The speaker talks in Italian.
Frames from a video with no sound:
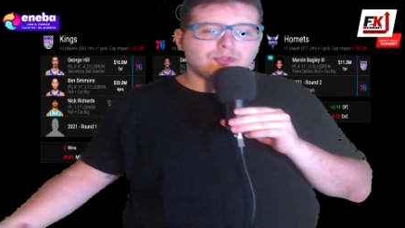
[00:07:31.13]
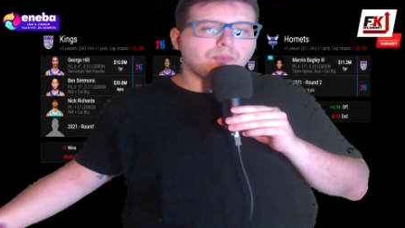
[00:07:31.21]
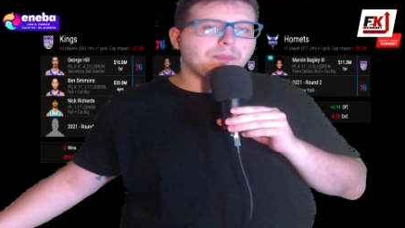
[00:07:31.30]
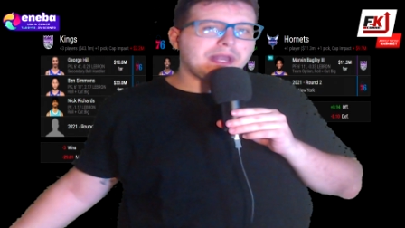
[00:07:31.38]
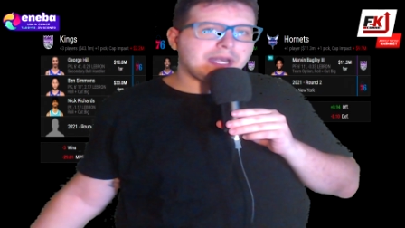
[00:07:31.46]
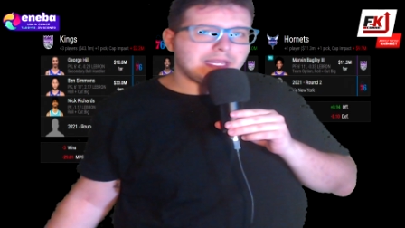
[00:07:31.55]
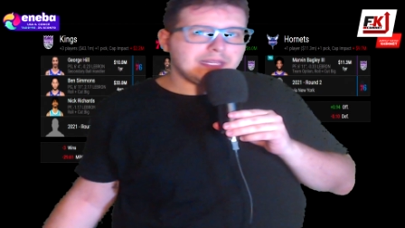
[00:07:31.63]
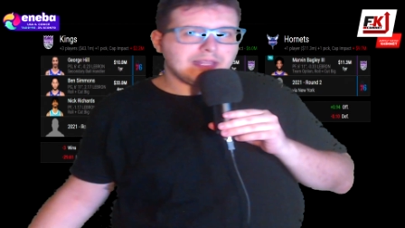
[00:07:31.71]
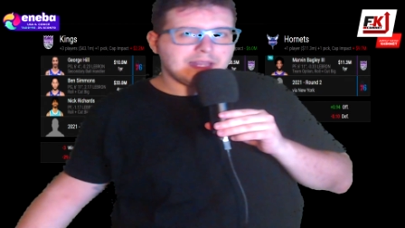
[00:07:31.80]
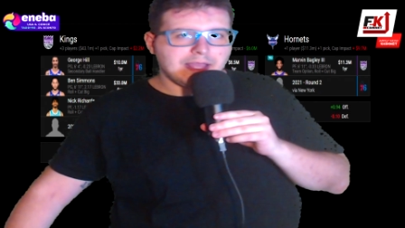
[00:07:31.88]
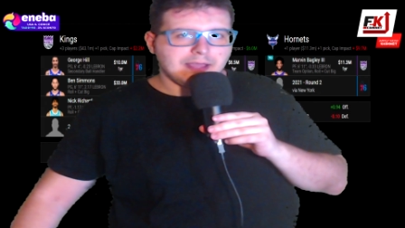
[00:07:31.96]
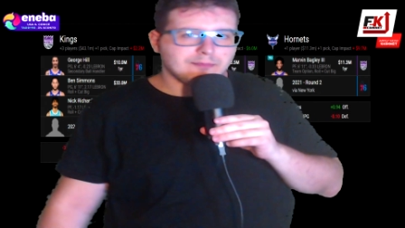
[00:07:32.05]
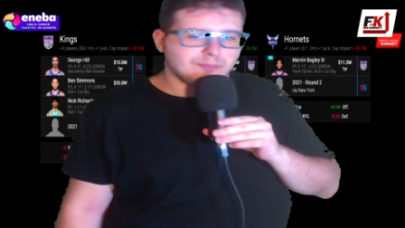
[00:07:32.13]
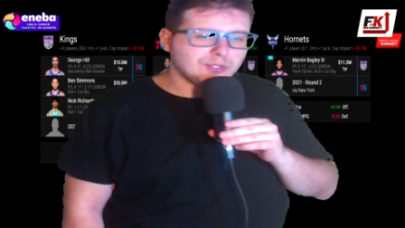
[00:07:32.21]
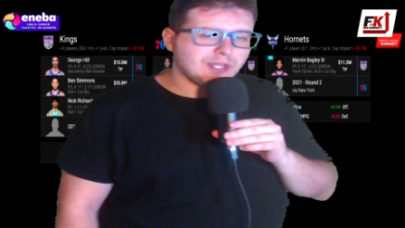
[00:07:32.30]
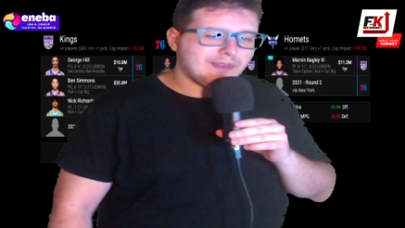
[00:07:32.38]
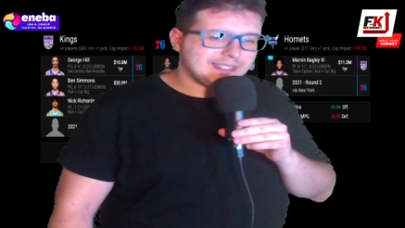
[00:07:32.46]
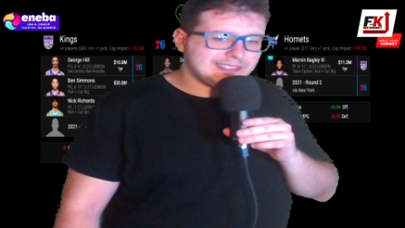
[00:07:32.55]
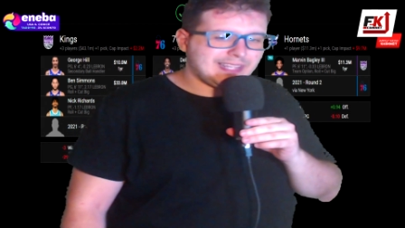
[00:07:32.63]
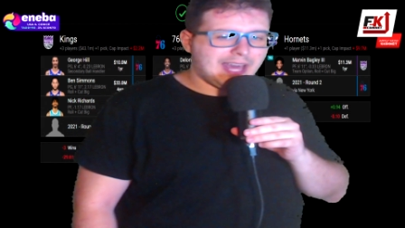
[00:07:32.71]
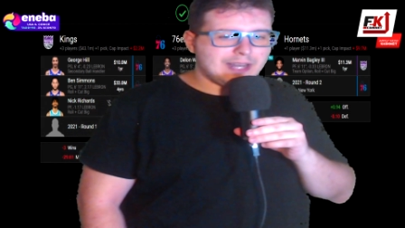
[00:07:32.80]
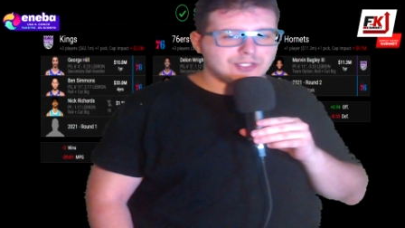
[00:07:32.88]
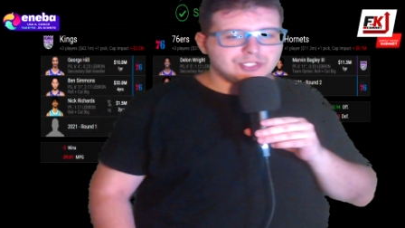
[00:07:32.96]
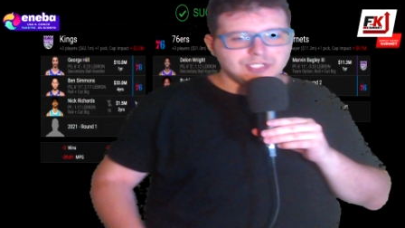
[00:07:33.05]
per ridere poteva
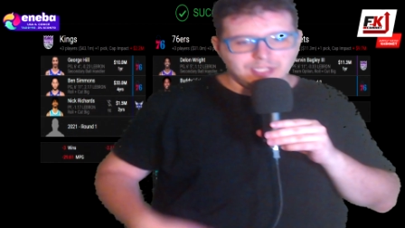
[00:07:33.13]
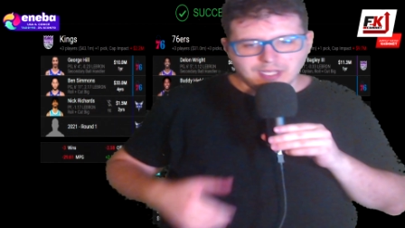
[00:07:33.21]
starci.